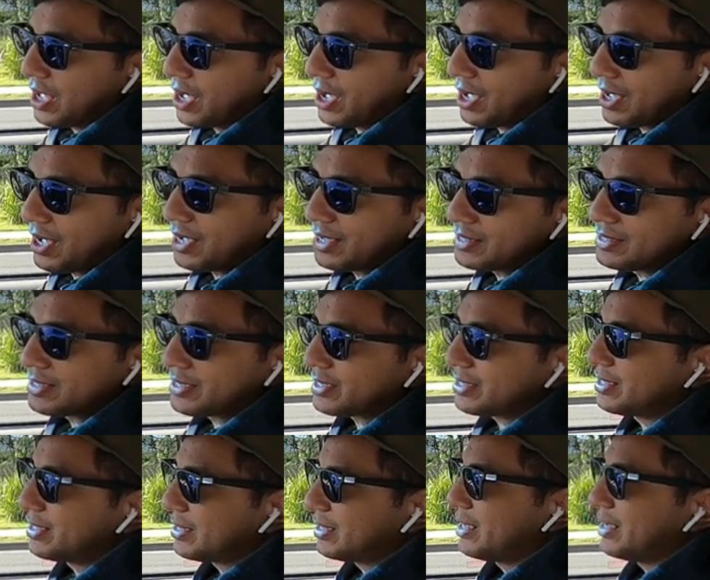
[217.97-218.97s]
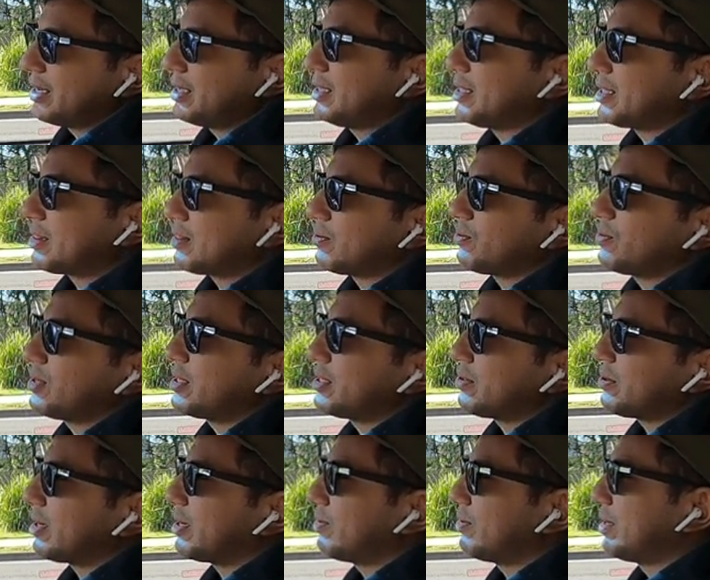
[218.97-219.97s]
agak ngejerejet jer jadi
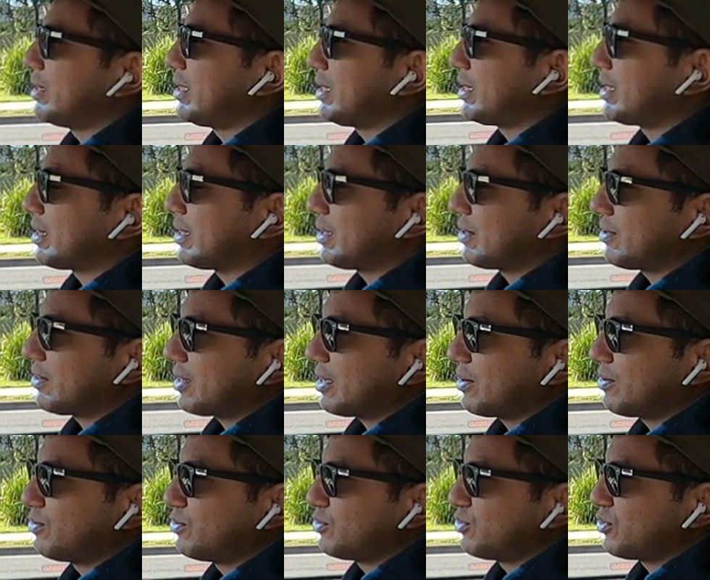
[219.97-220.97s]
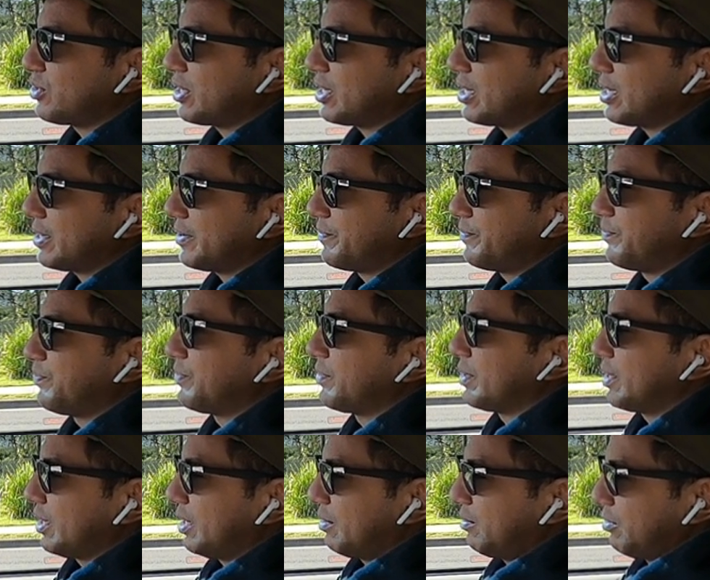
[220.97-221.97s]
nyentuhnya tuh kayak udah dikit Kita gitu, ntar gunjukin ya
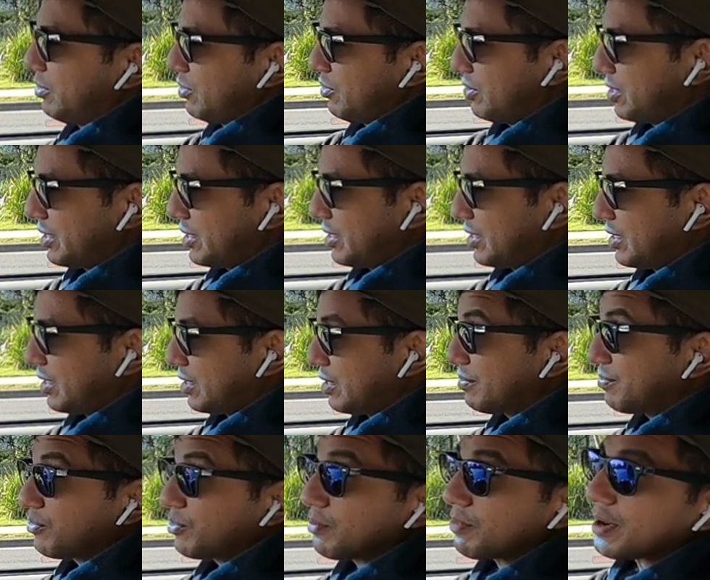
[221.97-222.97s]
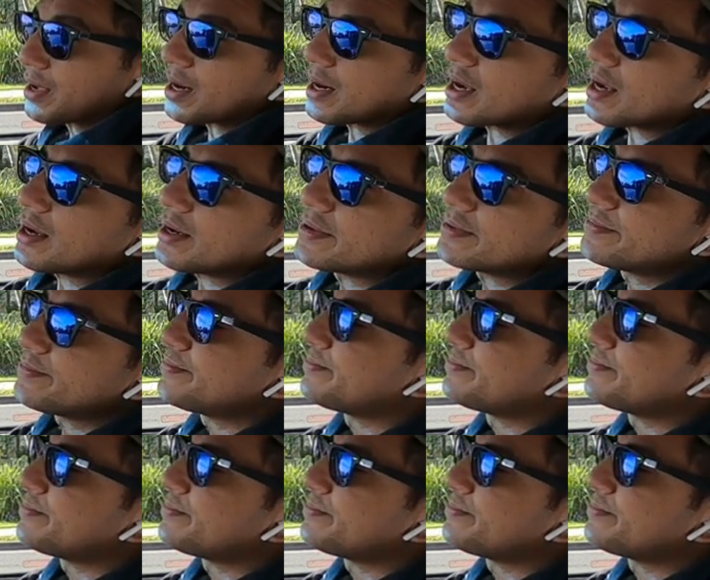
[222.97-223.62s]
kebetulan ini lagi lampu merah